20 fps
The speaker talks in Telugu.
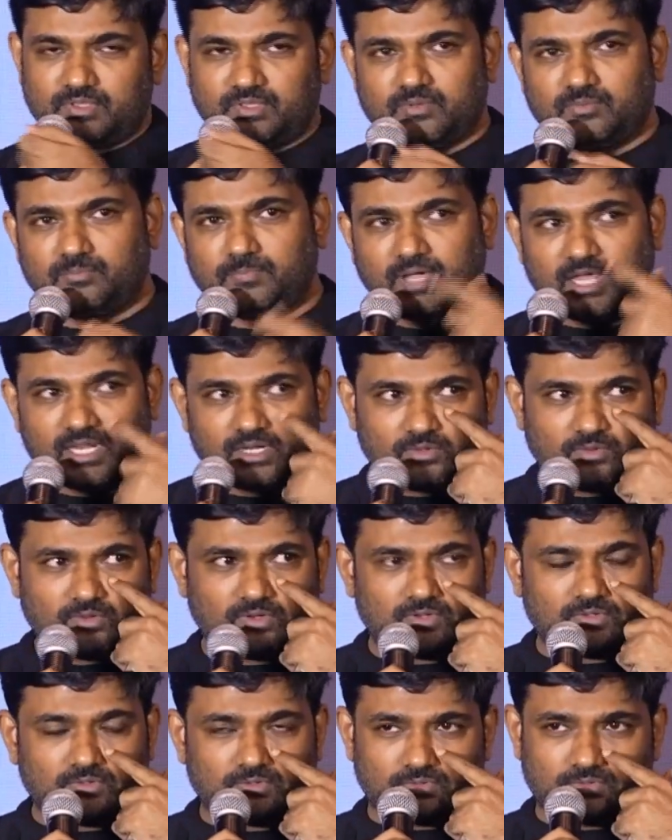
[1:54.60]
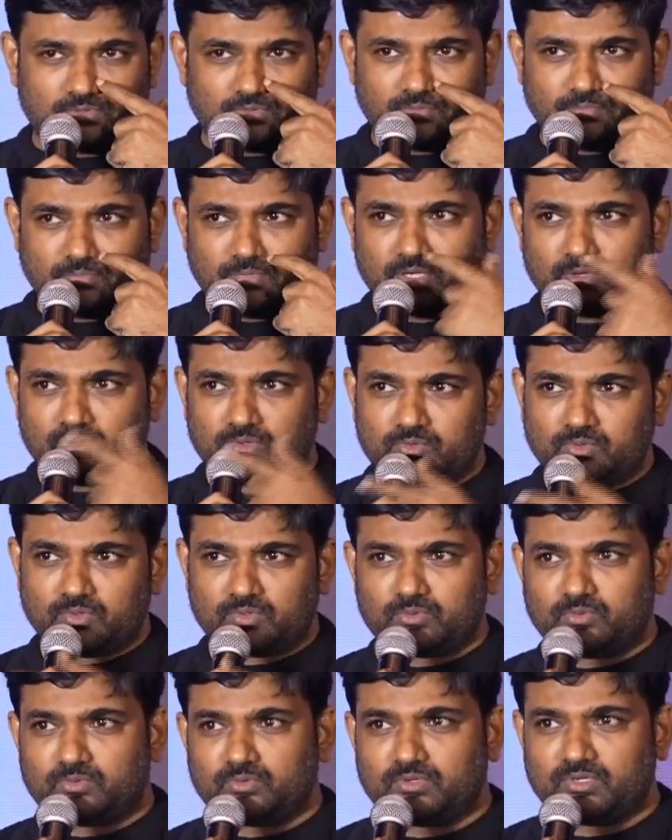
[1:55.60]
పాలకొల్లు మనోడు
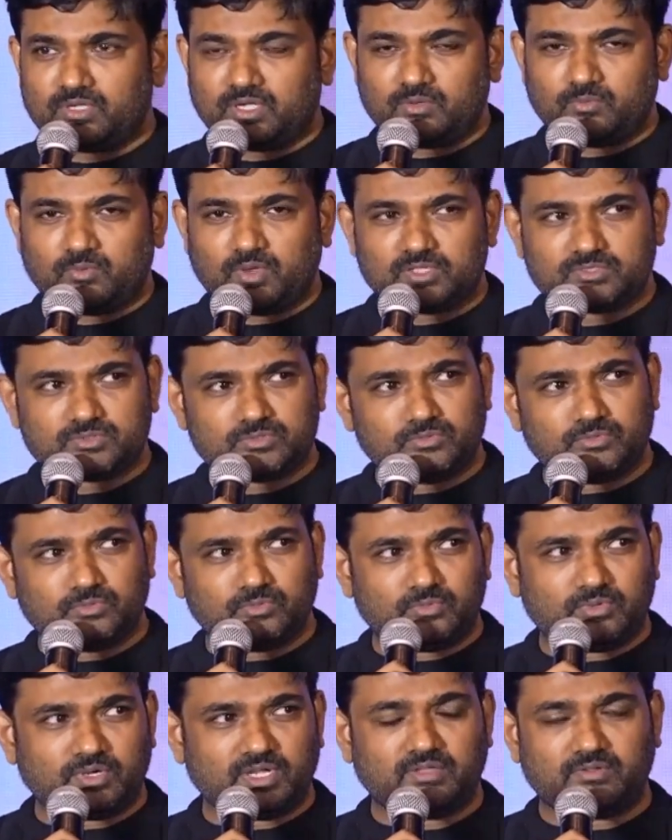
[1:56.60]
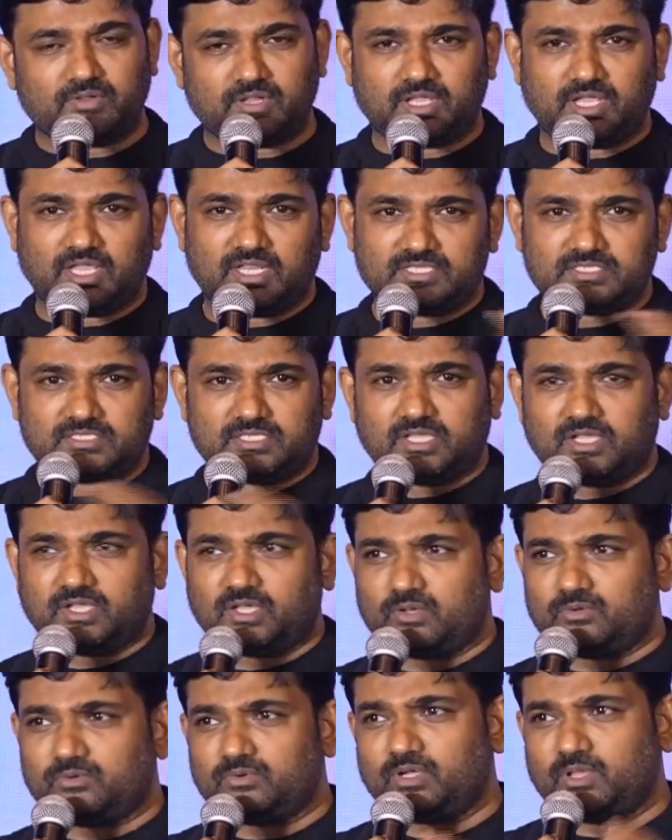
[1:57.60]
కొనుక్కుంటున్నాడు వాసు నువ్వు కూడా ఏమన్నా కలిస్తే
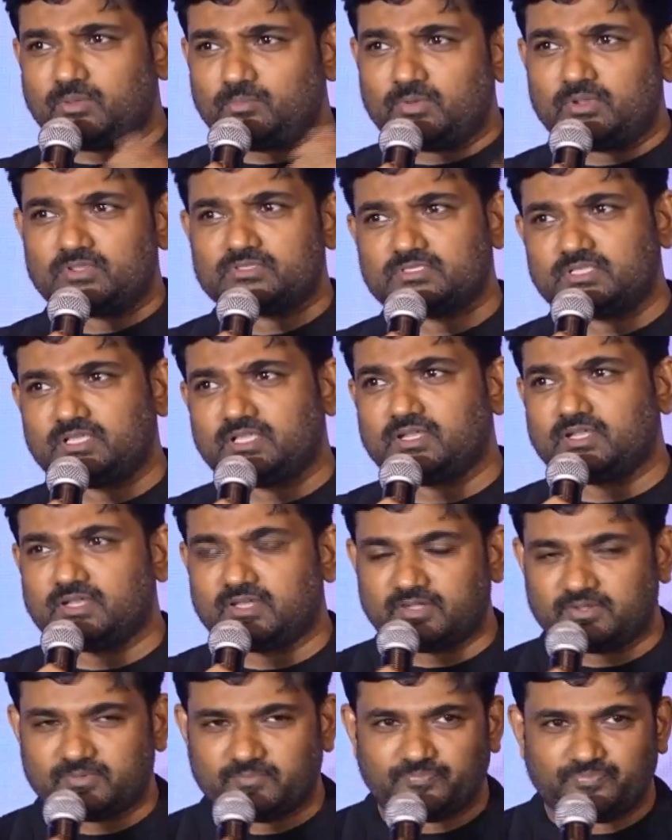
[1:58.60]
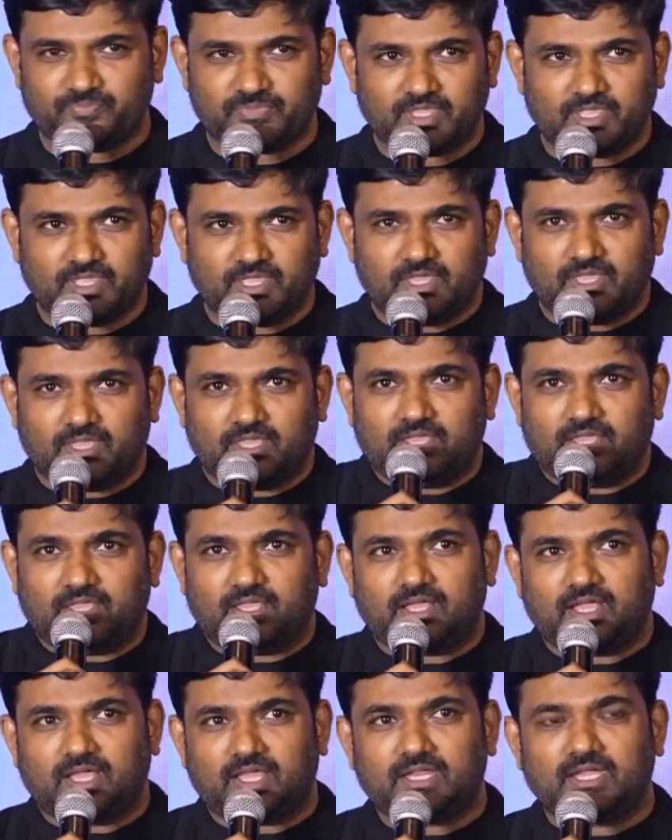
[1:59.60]
కలు డబ్బులు వస్తాయి అని అన్నాడు
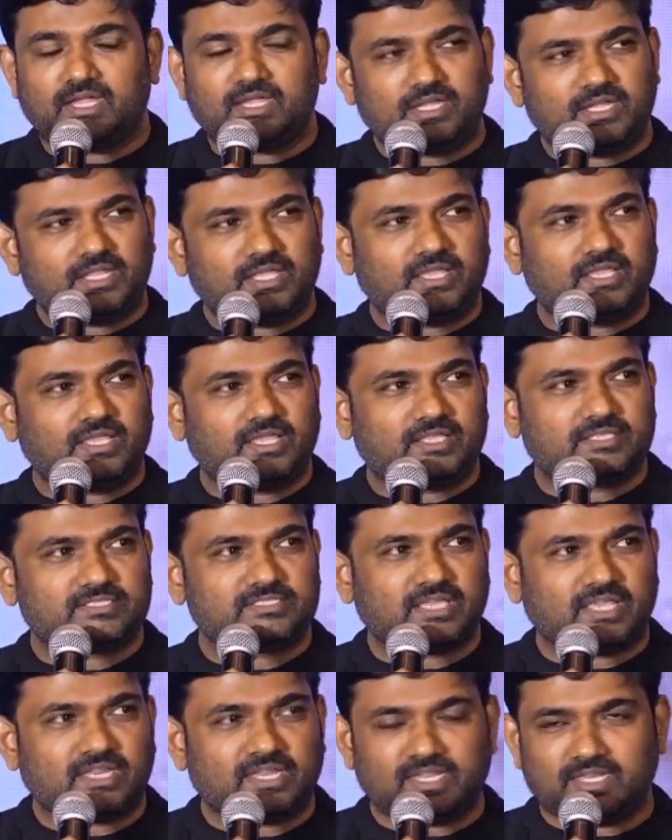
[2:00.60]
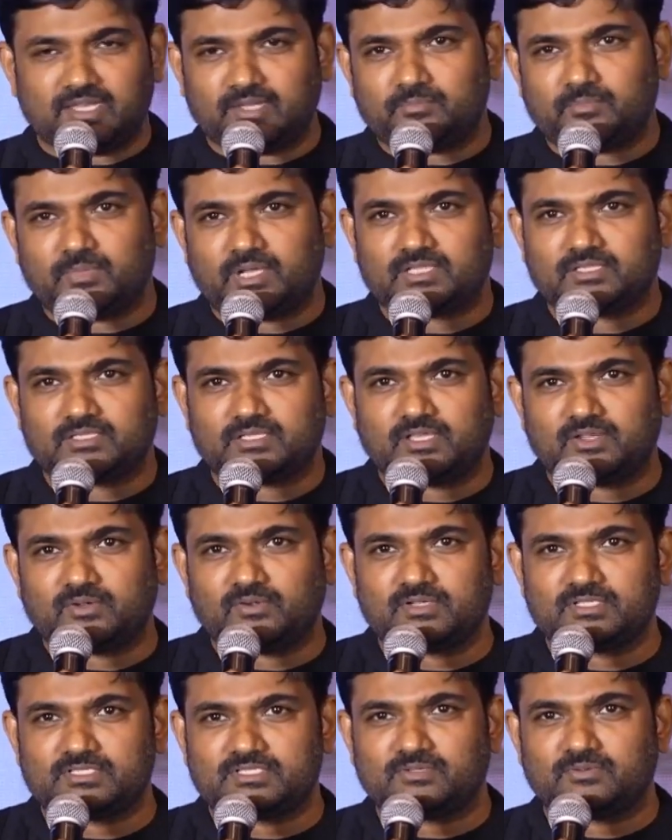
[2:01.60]
అని అంటే సరే అని మా అత్తగారు
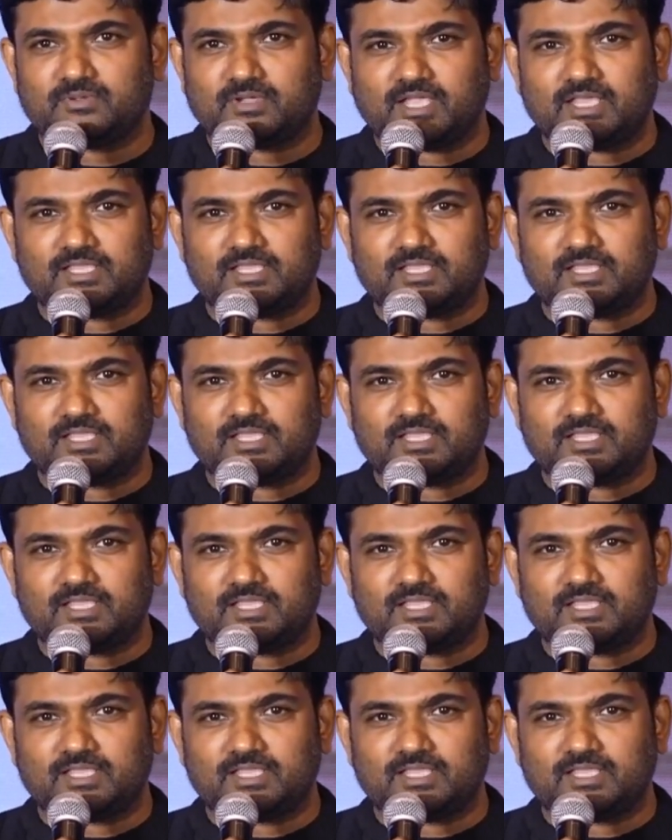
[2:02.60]
వాళ్ళు ఇచ్చిన ఒక ఐదు